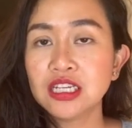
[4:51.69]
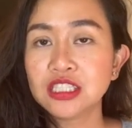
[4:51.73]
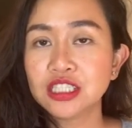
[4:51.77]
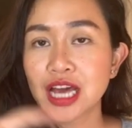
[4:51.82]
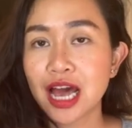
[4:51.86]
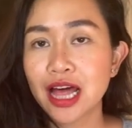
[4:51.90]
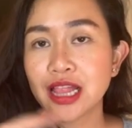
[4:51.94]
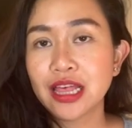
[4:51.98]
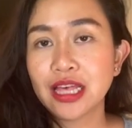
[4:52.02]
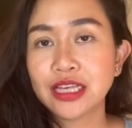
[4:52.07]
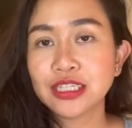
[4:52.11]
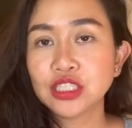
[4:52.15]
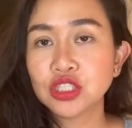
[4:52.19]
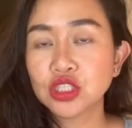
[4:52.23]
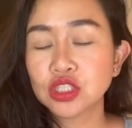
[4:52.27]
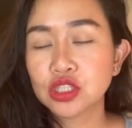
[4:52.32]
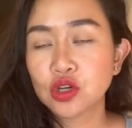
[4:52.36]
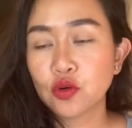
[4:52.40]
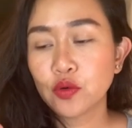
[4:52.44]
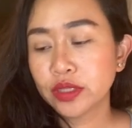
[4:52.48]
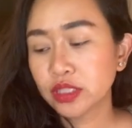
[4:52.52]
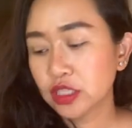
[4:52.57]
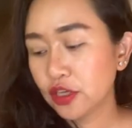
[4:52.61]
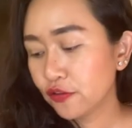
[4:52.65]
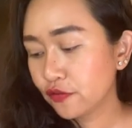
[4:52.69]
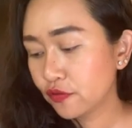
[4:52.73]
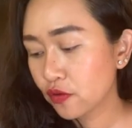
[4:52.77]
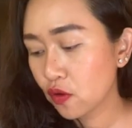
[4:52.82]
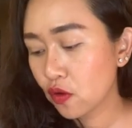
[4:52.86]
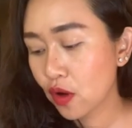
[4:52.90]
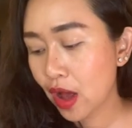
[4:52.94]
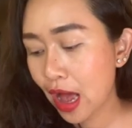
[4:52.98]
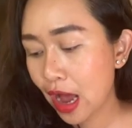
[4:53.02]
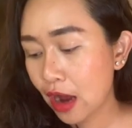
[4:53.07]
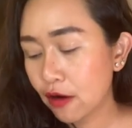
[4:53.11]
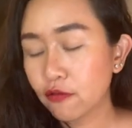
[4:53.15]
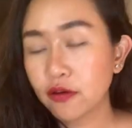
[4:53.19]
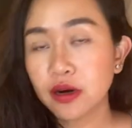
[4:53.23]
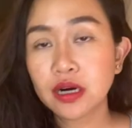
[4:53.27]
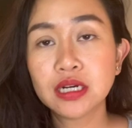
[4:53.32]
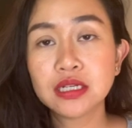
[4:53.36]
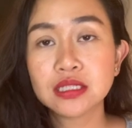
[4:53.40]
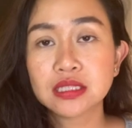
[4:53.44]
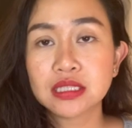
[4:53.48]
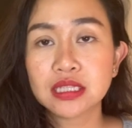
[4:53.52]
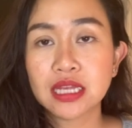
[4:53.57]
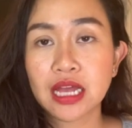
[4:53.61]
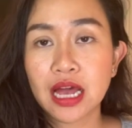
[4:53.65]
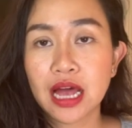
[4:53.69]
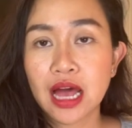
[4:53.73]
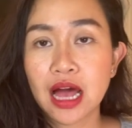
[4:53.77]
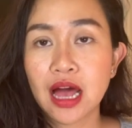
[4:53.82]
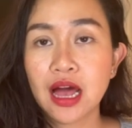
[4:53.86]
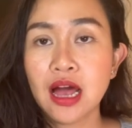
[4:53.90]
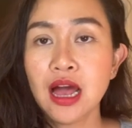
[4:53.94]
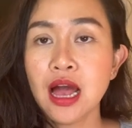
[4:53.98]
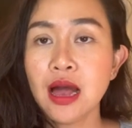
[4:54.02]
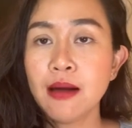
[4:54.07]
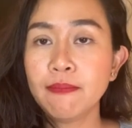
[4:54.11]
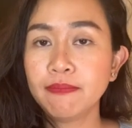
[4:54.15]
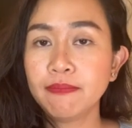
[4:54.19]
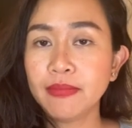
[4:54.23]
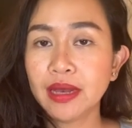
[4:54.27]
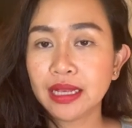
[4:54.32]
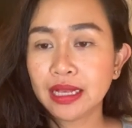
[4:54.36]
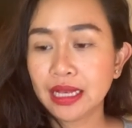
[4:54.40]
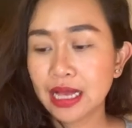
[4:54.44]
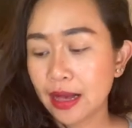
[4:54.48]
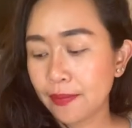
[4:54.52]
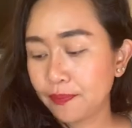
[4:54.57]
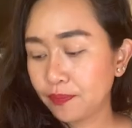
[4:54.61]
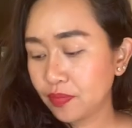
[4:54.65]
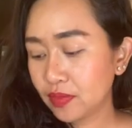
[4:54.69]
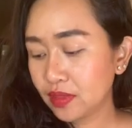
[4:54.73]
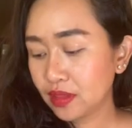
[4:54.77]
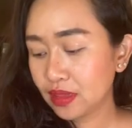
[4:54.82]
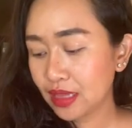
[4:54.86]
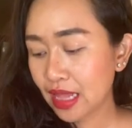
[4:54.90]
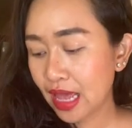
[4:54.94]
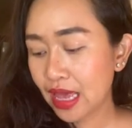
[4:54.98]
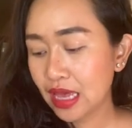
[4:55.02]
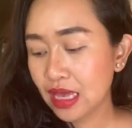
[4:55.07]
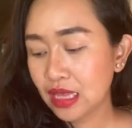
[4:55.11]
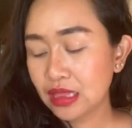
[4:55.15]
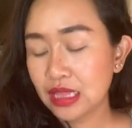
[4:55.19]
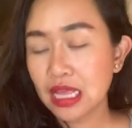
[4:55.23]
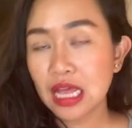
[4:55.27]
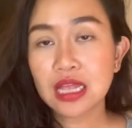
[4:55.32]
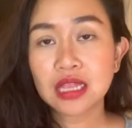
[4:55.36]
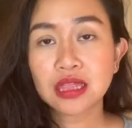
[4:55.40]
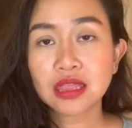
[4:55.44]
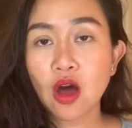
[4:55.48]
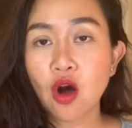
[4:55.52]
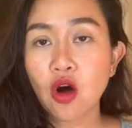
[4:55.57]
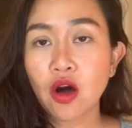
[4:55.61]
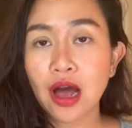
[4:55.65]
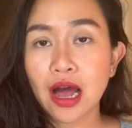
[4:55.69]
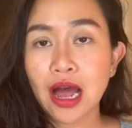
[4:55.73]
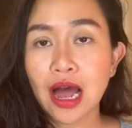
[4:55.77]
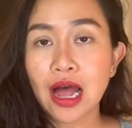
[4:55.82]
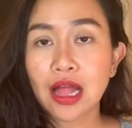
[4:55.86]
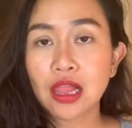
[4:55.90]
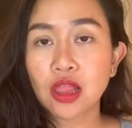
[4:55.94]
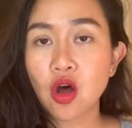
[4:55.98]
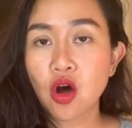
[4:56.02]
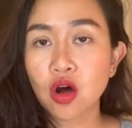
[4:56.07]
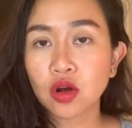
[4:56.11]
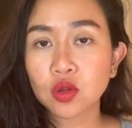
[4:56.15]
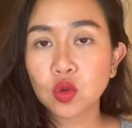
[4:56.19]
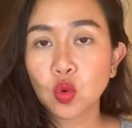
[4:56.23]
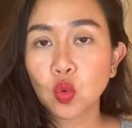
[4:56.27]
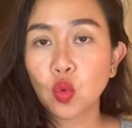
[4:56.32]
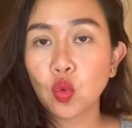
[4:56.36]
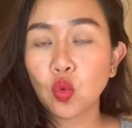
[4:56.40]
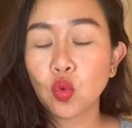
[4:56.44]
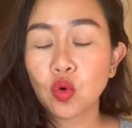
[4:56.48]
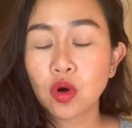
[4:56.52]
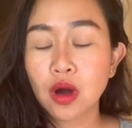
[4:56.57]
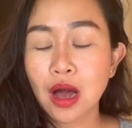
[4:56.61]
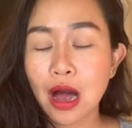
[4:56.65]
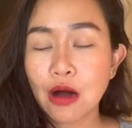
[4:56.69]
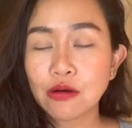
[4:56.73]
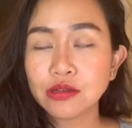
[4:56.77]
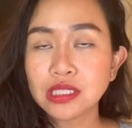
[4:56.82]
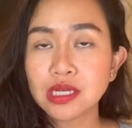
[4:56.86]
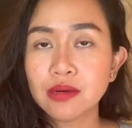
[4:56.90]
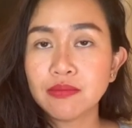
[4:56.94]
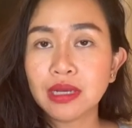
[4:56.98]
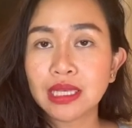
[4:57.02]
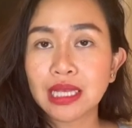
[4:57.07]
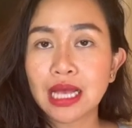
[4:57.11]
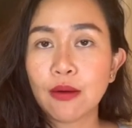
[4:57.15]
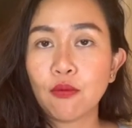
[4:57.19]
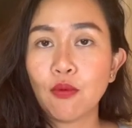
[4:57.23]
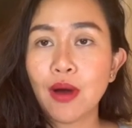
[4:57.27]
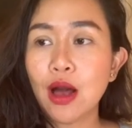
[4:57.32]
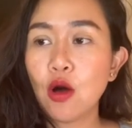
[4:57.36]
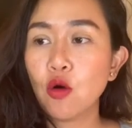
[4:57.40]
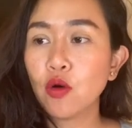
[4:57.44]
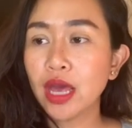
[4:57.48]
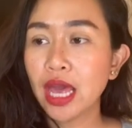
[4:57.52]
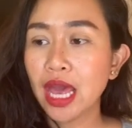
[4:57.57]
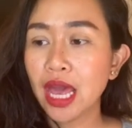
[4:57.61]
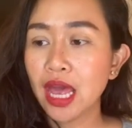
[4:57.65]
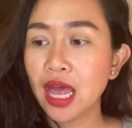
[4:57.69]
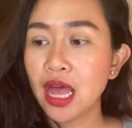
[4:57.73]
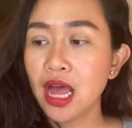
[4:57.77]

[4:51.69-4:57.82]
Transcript: challenge 24 hours นะคะ เหมือนกับใน TikTok อะคะ่ะ ลองดู เขาจะเหมือนกับว่า โอเค